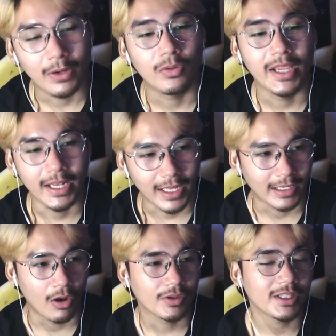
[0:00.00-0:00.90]
โรงเรียนกัน
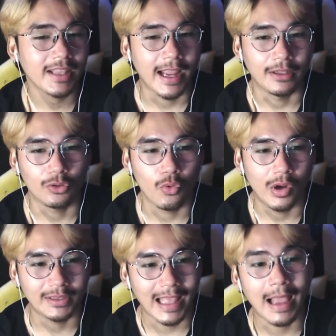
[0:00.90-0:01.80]
เขาก็จะแต่งตัว
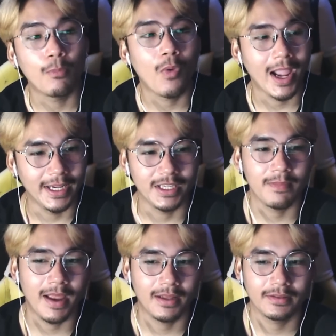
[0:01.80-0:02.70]
ตามวัยใช่ไหม